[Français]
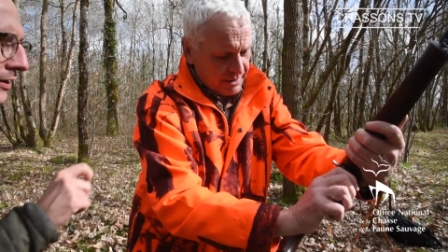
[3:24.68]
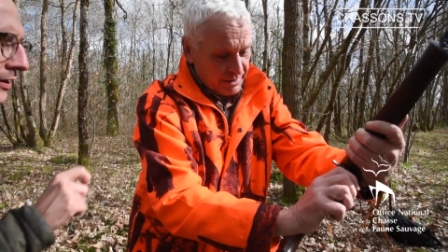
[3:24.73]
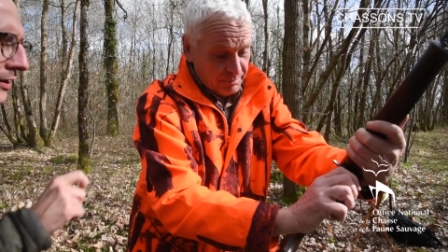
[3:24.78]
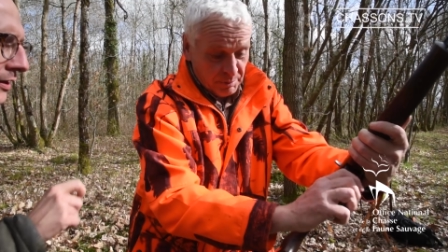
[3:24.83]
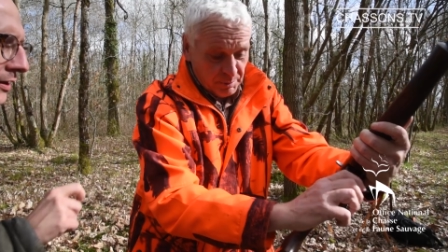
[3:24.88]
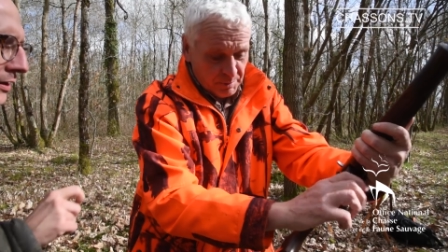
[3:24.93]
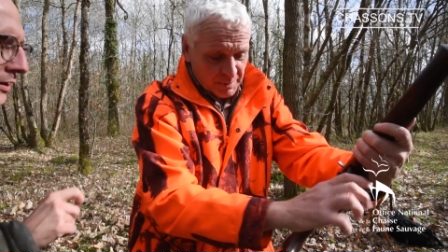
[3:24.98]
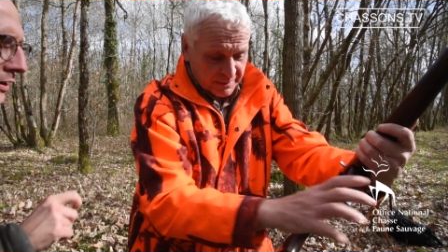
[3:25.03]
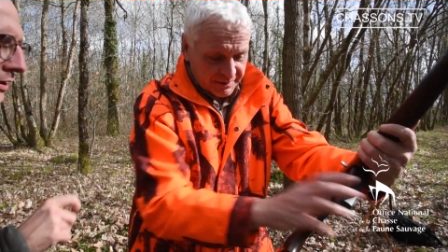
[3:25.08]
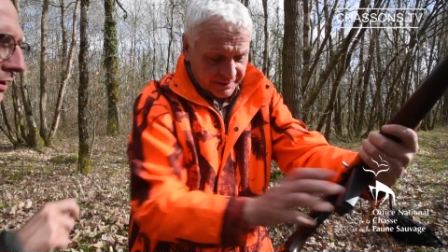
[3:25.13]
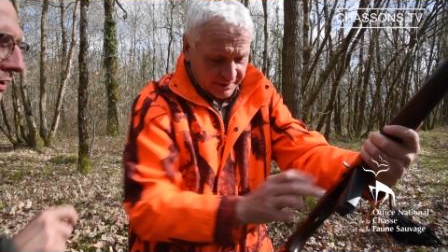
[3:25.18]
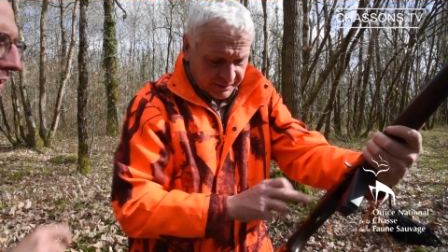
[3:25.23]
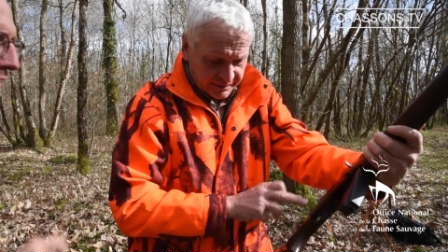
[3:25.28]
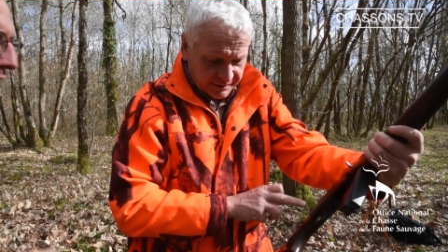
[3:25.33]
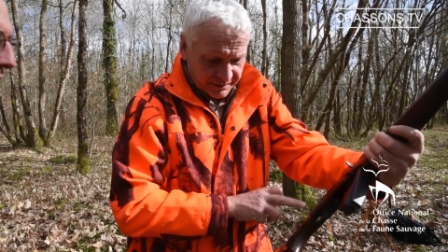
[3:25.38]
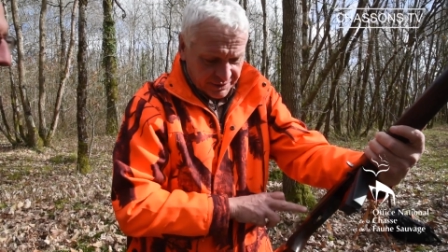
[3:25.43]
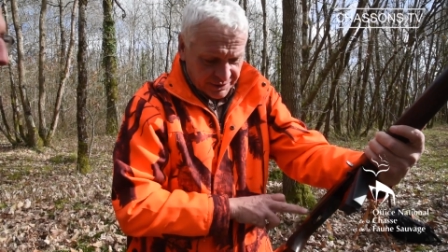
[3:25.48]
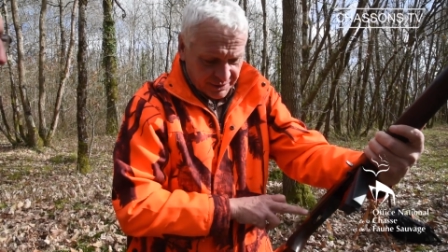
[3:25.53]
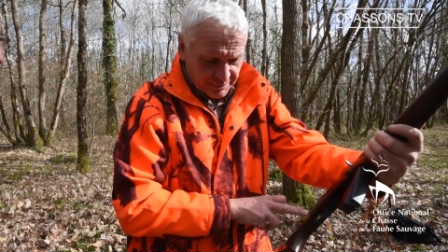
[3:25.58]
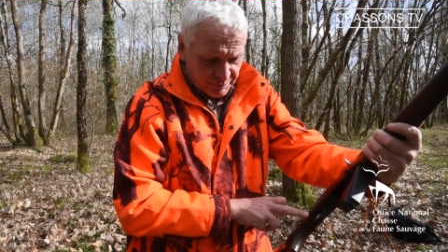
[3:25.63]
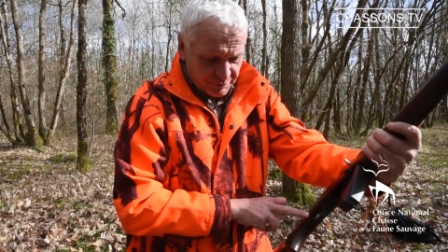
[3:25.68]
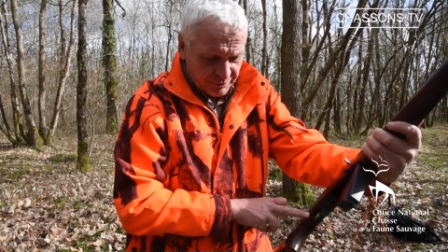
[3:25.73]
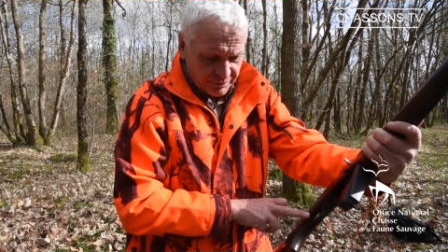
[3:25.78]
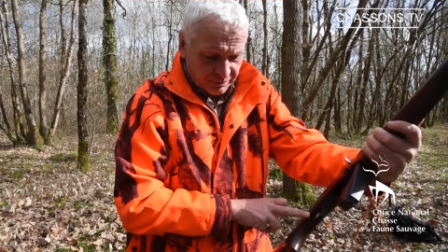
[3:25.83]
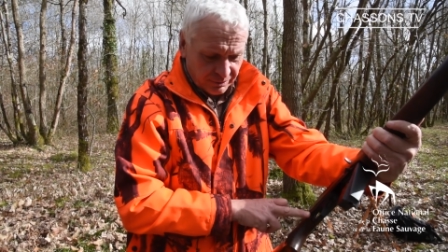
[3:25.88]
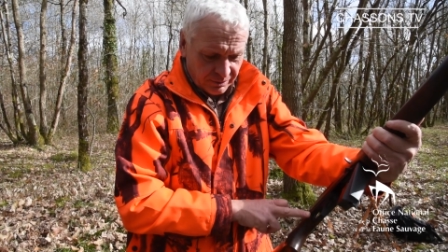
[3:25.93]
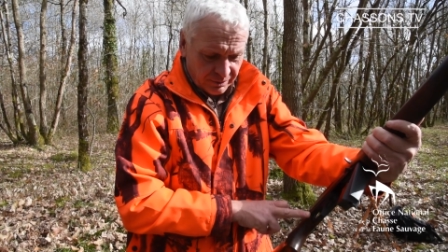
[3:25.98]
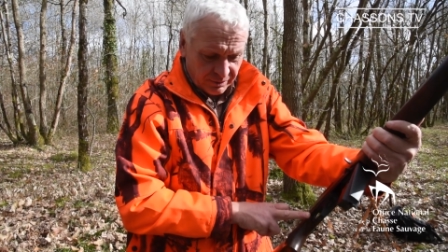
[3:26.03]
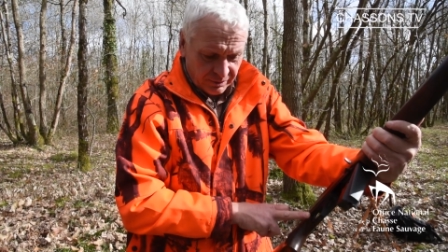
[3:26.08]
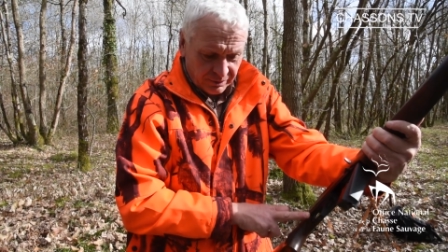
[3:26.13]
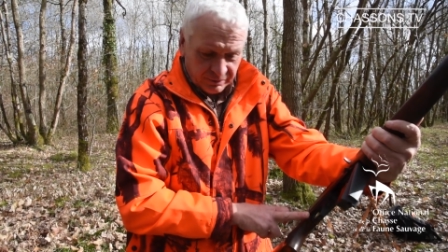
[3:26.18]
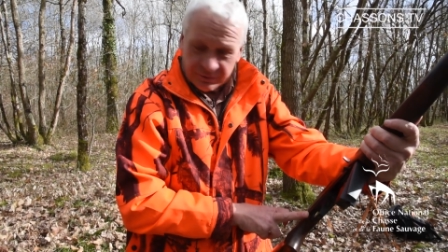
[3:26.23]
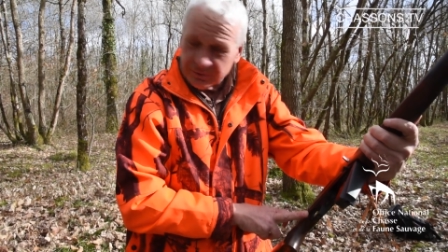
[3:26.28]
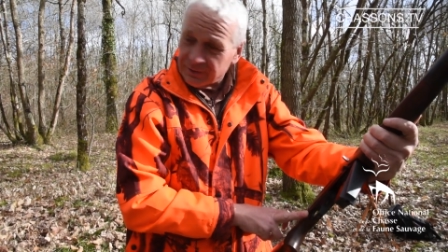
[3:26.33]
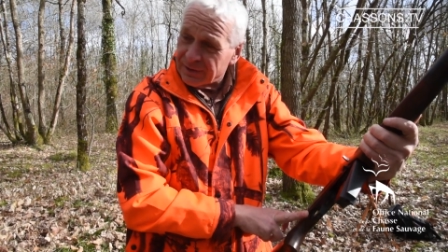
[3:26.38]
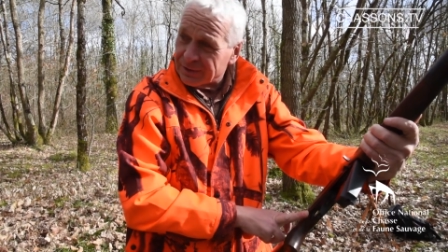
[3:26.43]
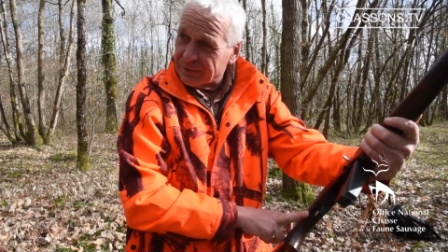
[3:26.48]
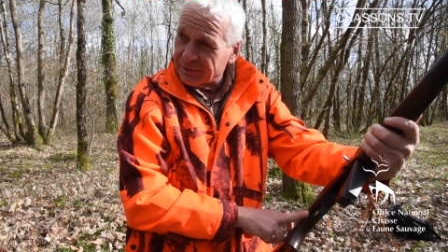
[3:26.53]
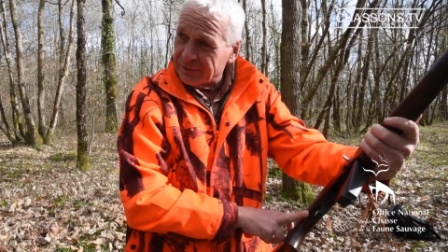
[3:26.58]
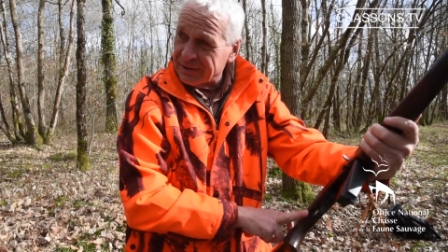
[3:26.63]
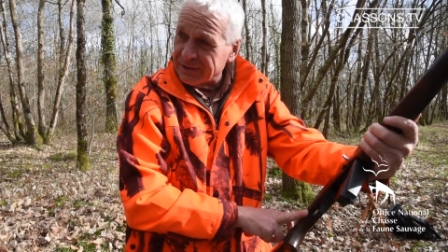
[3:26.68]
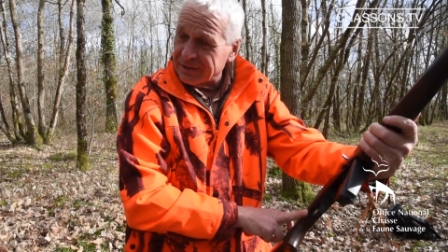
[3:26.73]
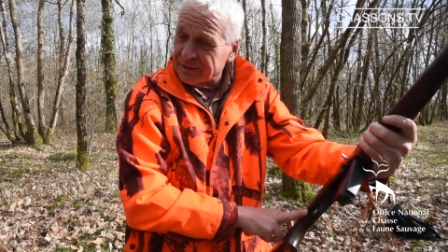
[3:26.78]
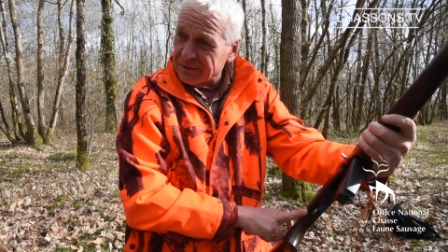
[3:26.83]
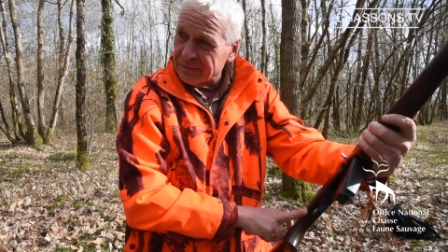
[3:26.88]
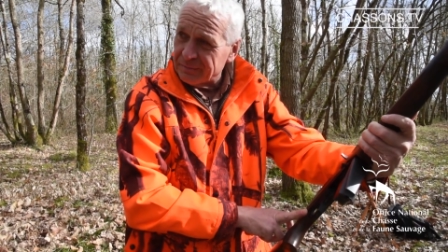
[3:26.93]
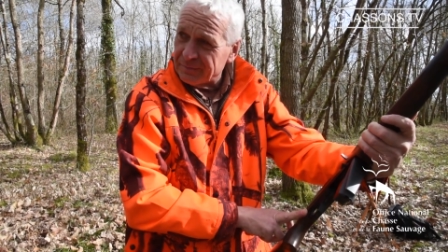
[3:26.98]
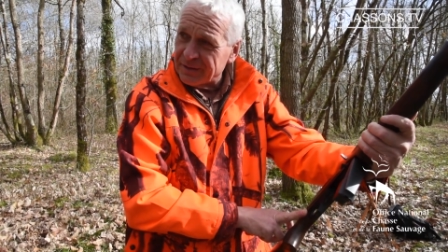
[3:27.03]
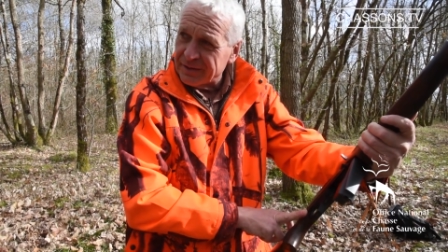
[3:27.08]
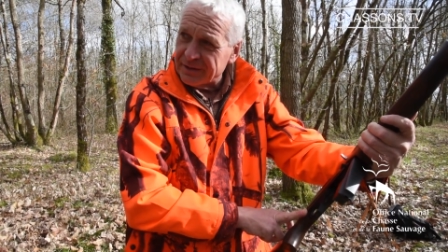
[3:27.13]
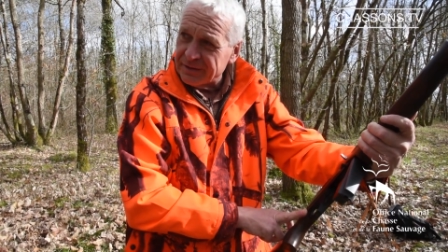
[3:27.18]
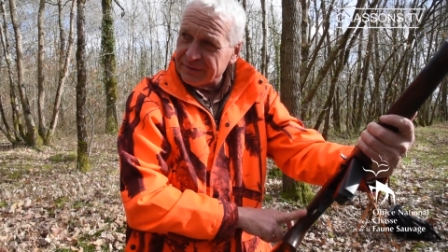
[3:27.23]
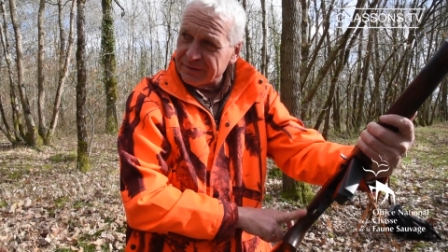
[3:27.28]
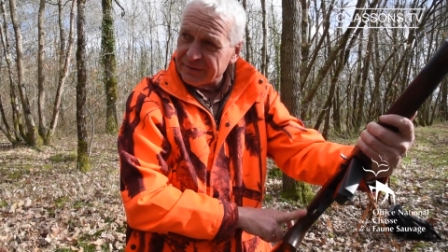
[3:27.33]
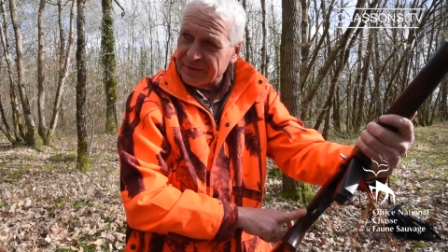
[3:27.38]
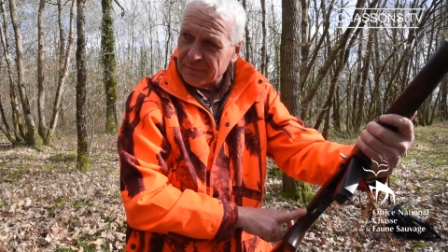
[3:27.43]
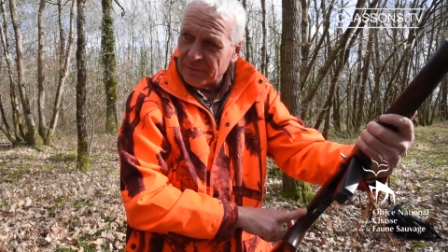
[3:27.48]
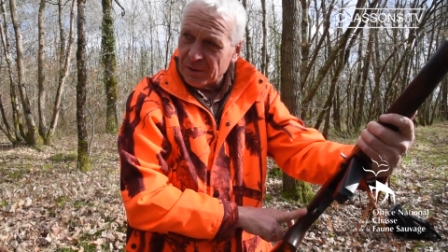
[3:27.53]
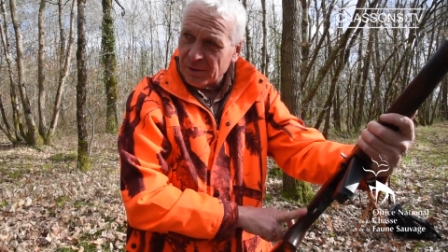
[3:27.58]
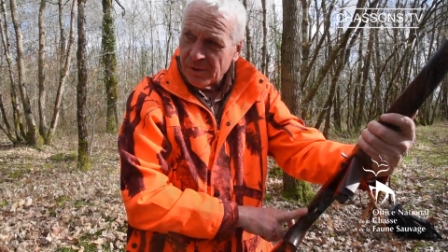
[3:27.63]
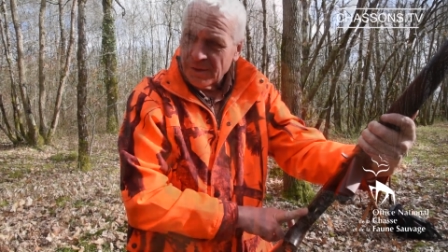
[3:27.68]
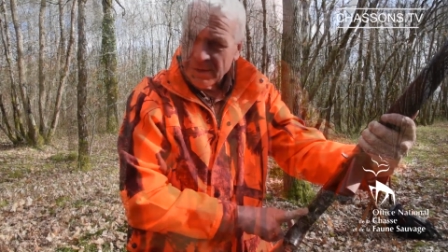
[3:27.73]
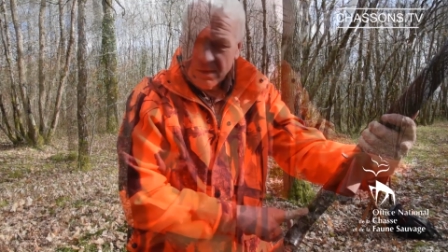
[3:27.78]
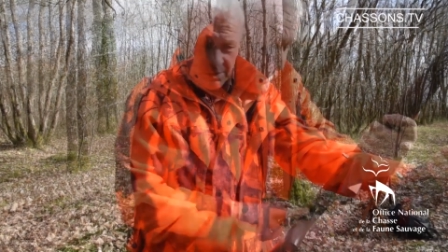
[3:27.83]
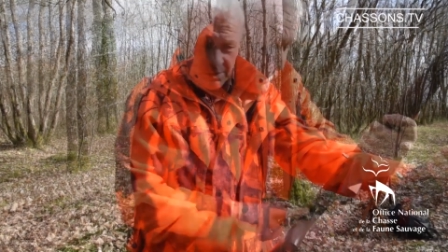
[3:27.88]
Il peut partir si j'appuie sur, la queue de détente, bien évidemment.